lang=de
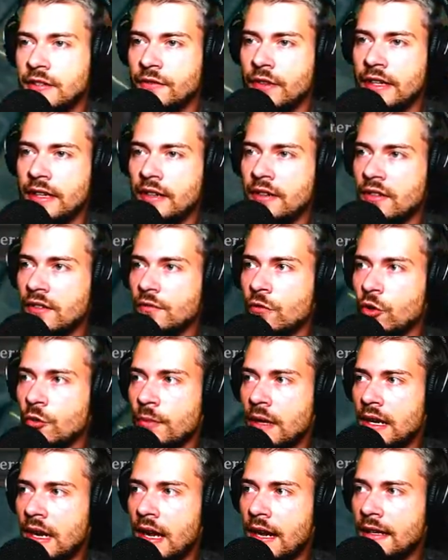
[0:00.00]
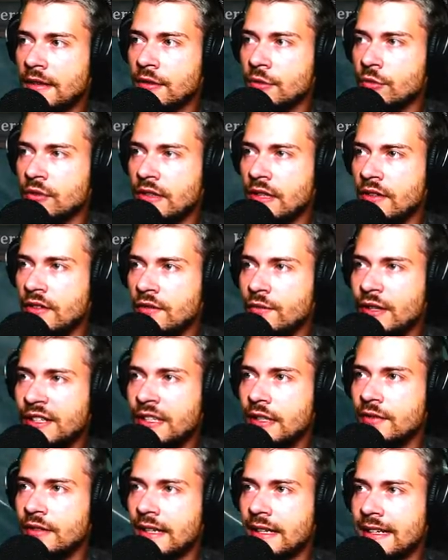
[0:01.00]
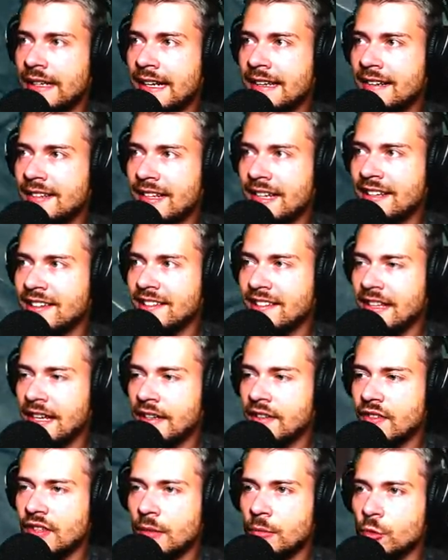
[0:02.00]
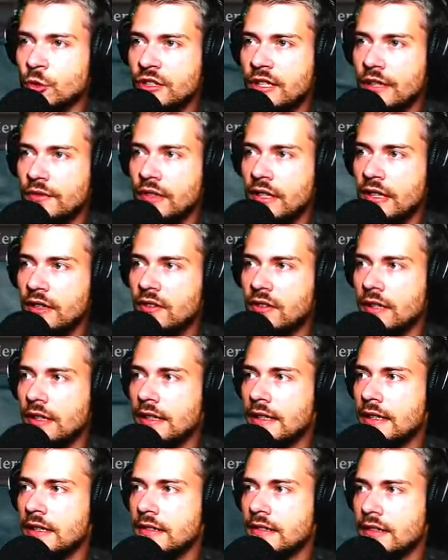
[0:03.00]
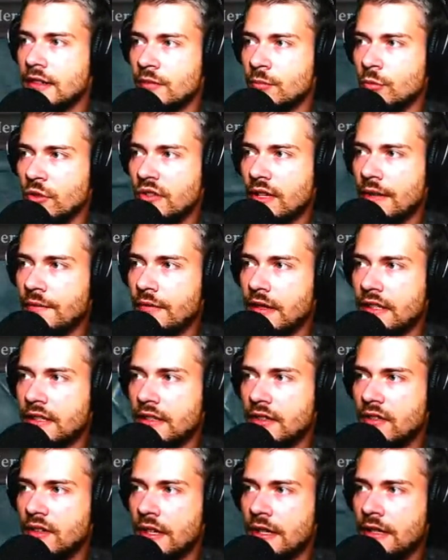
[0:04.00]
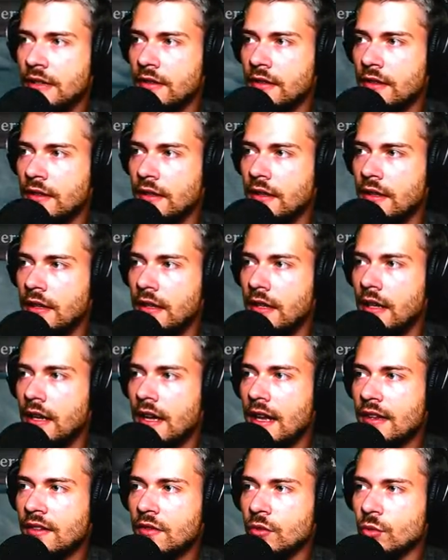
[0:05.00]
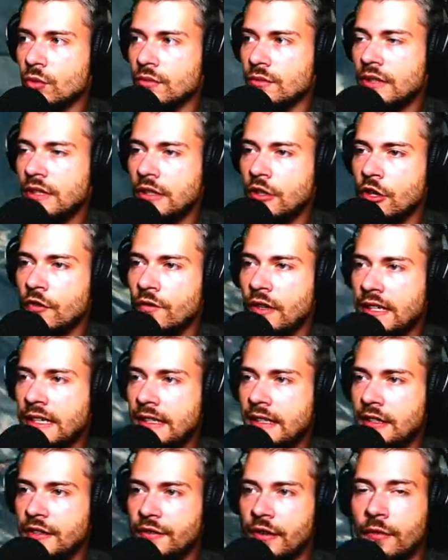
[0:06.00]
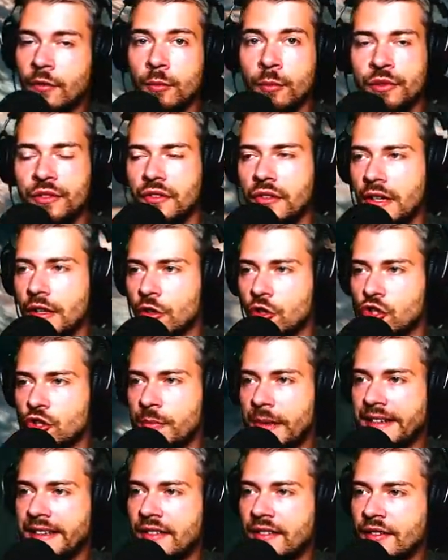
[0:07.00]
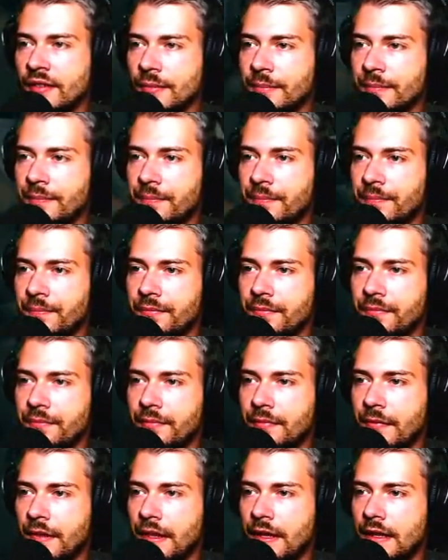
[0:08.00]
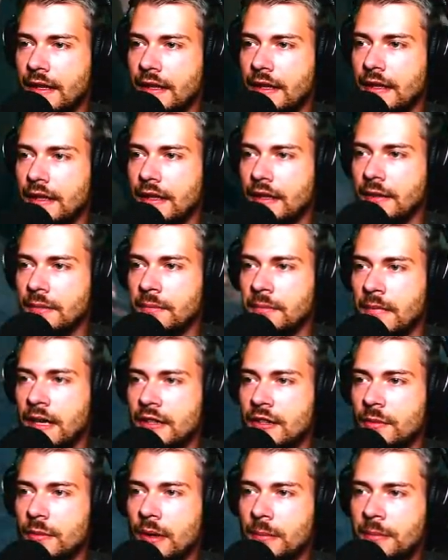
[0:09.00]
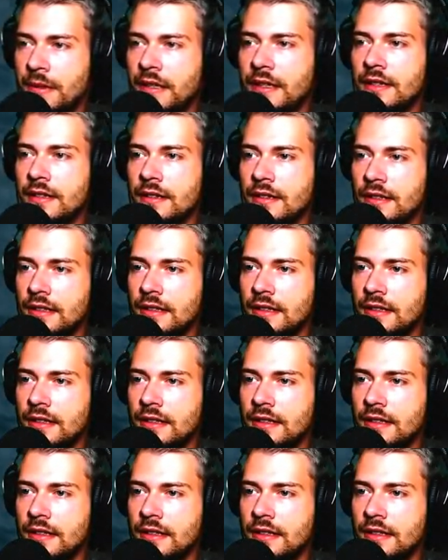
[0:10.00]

nicht, weil dann sind wir überladen und dann sind wir hier wieder ganz, ganz langsam unterwegs. Das muss einfach nicht sein. Ach so, nee, können wir eh nicht, weil wir müssen es ja noch schmelzen. Manchmal bin ich